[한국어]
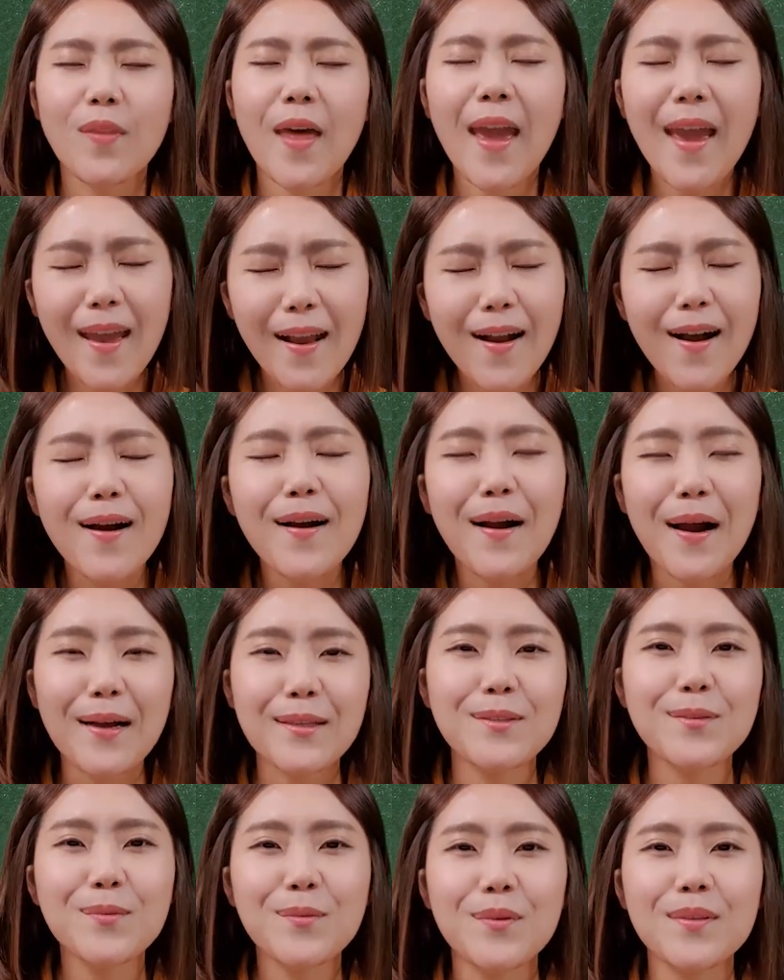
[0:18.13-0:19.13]
내가
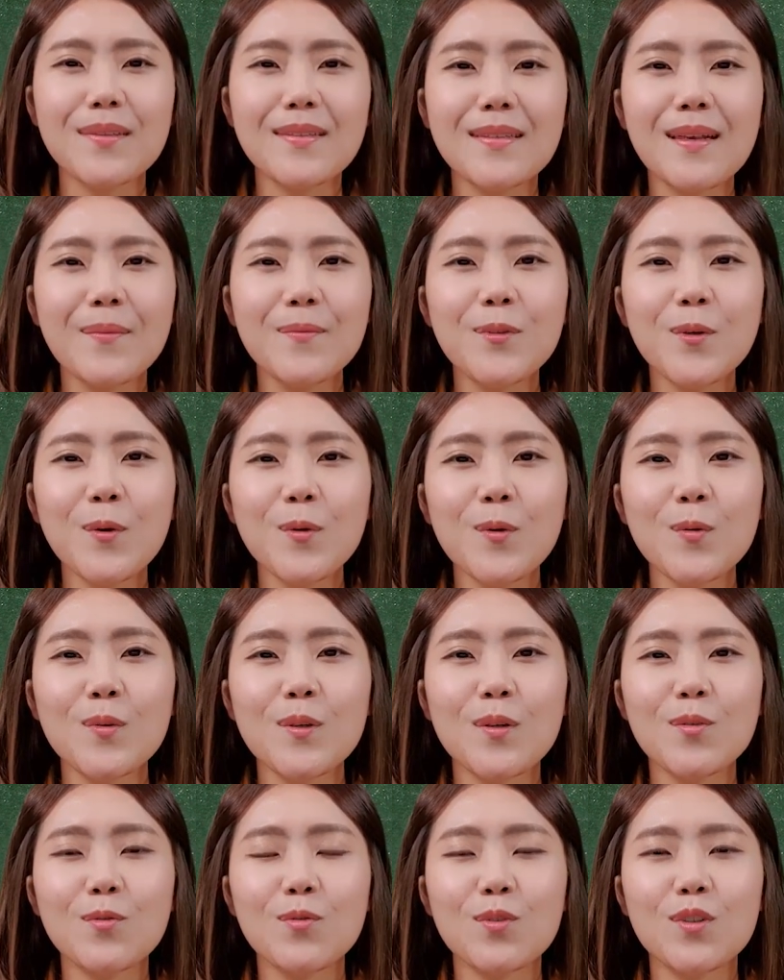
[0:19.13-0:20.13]
가지고 있는
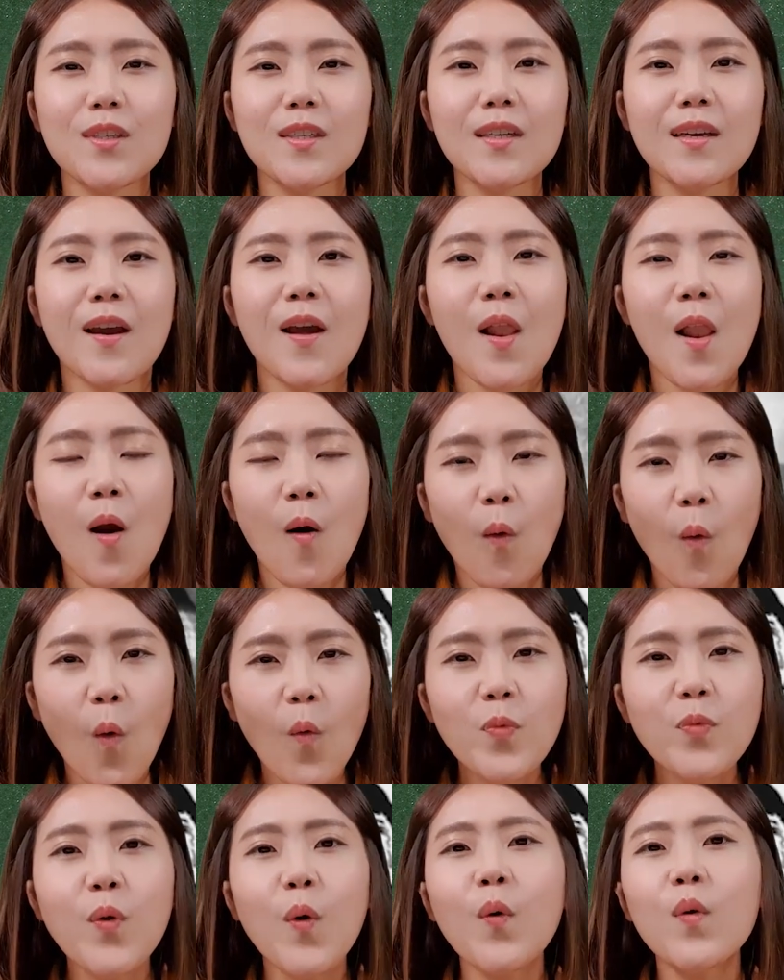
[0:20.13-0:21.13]
삼성전자 주식
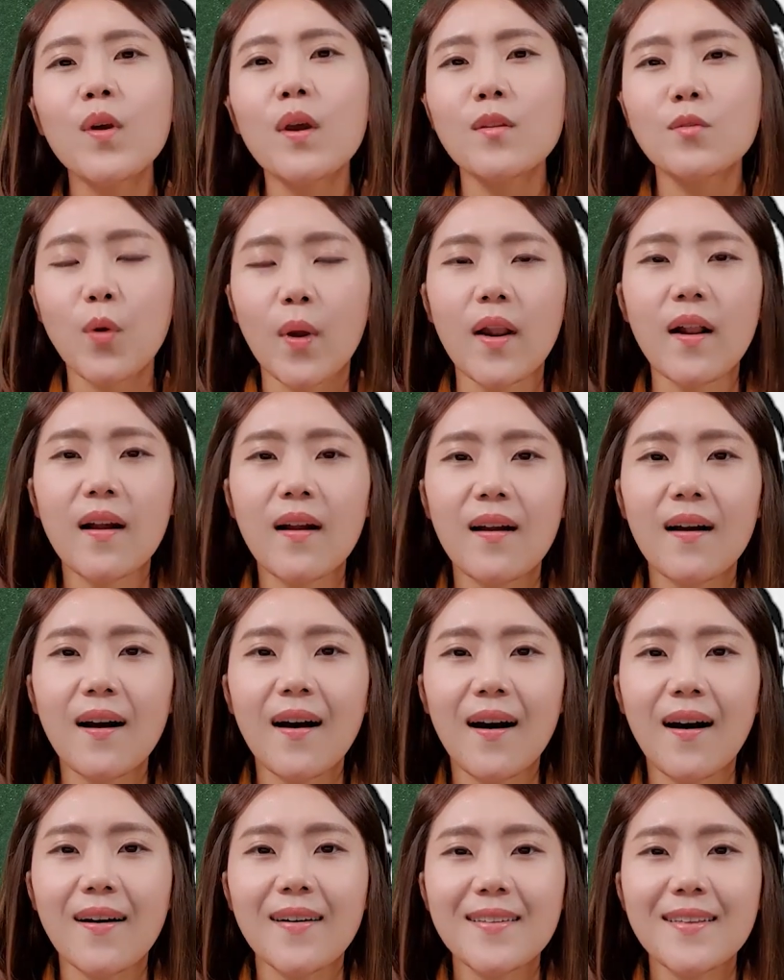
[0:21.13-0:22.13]
어떻게
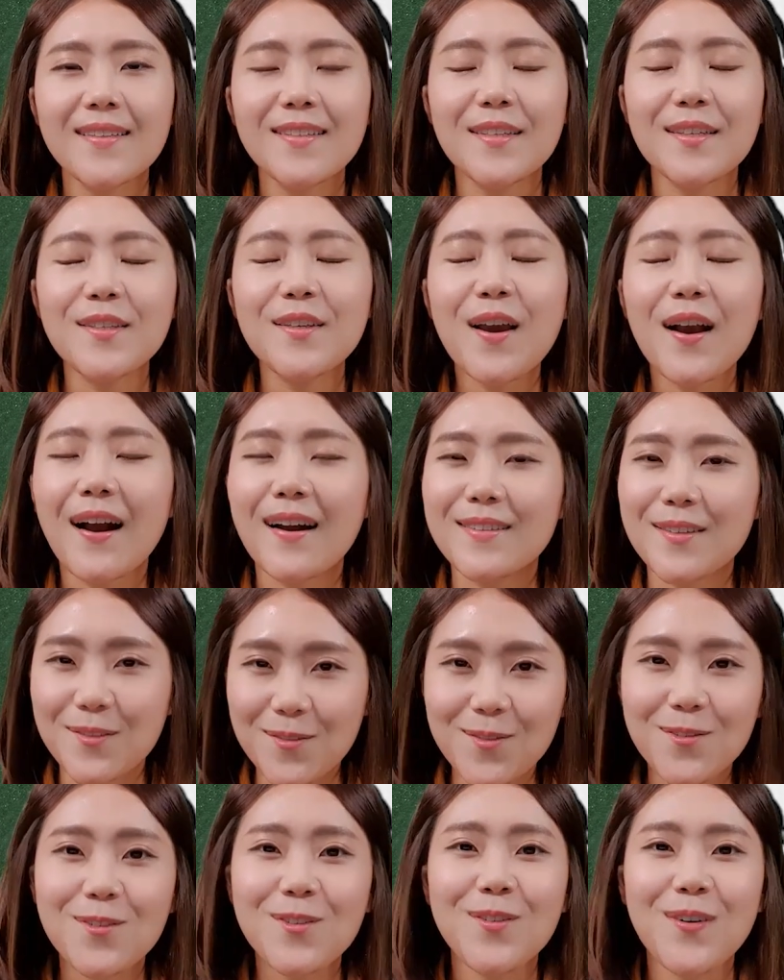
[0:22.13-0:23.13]
될까 사실 이게 가장
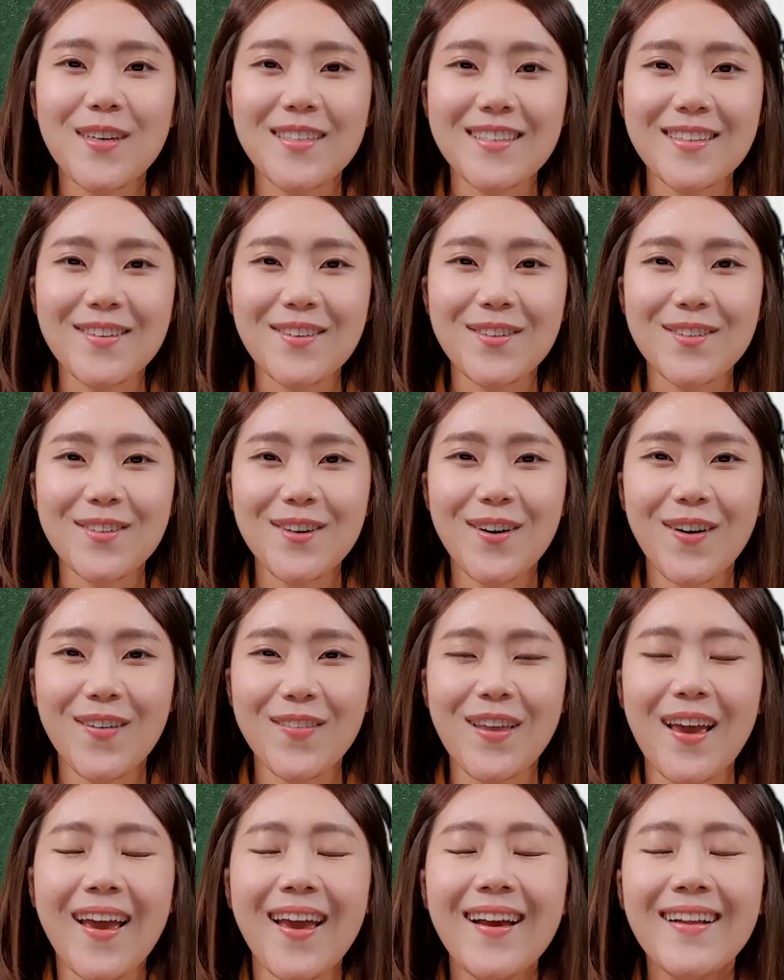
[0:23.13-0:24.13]
궁금하신 거죠
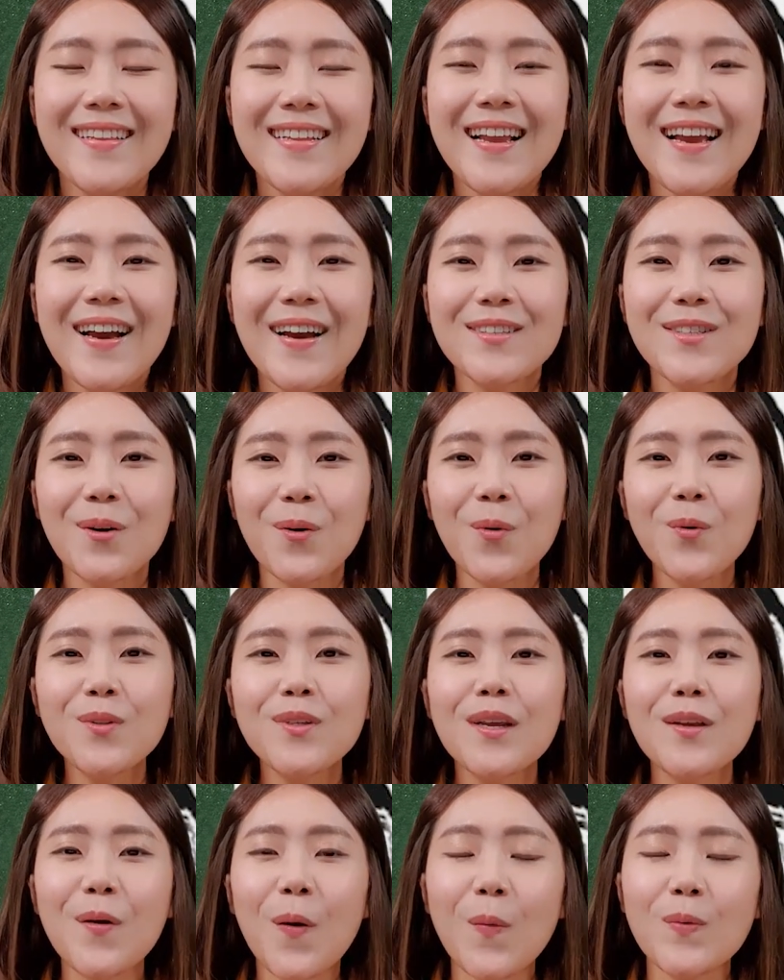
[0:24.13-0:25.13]
네. 그래서
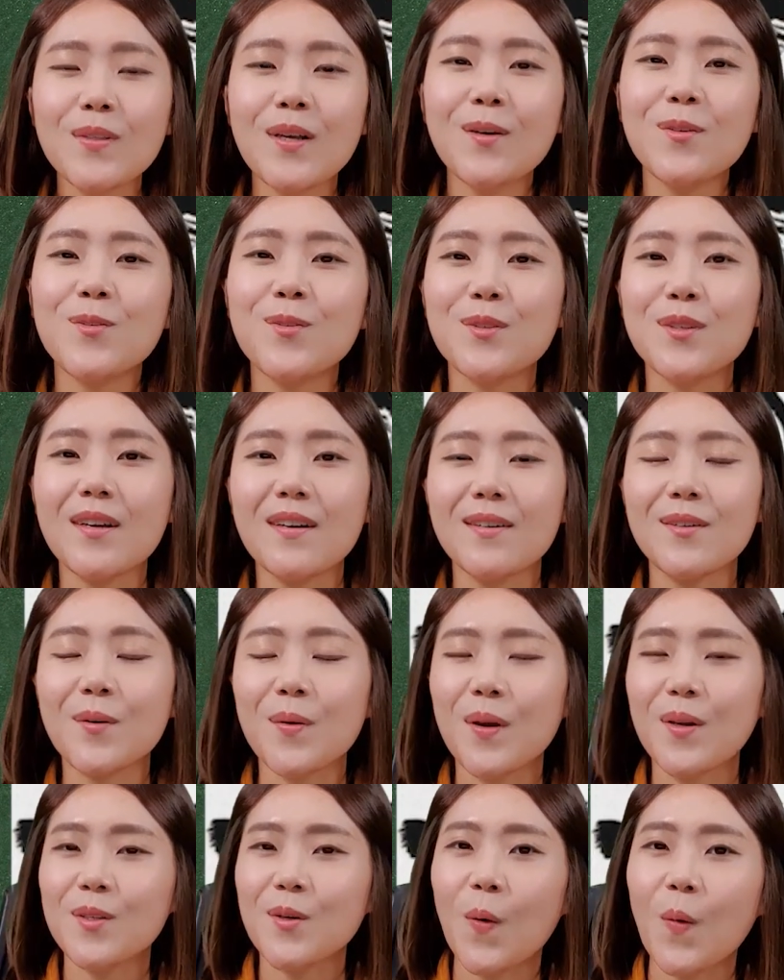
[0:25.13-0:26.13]
오늘의 영상 주제
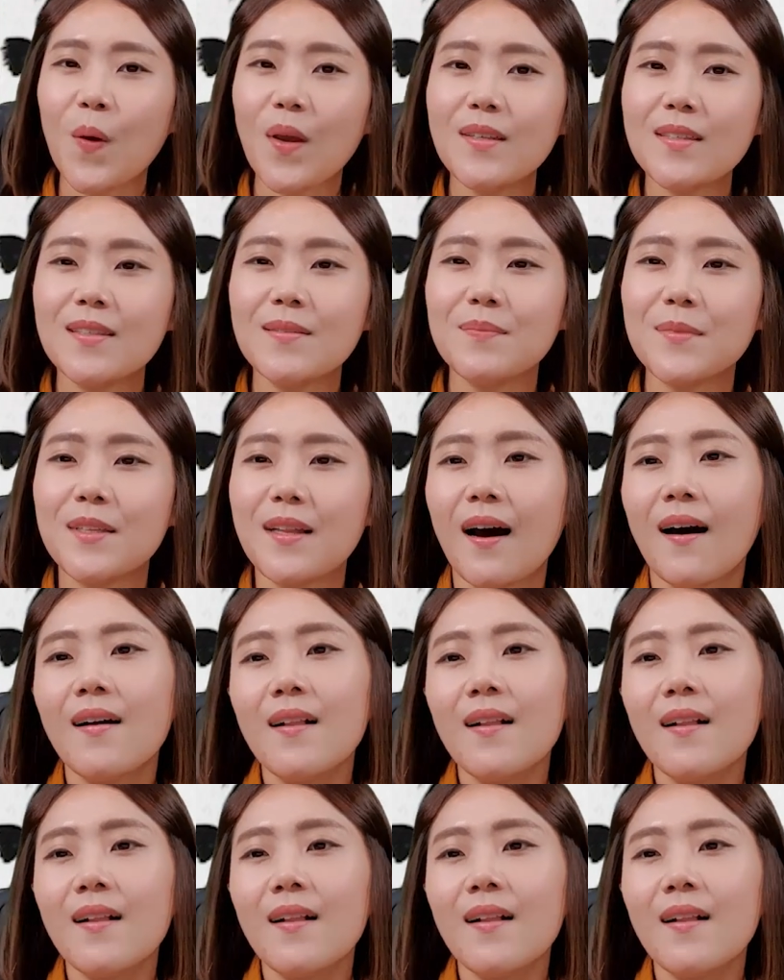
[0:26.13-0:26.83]
그렇게 정했습니다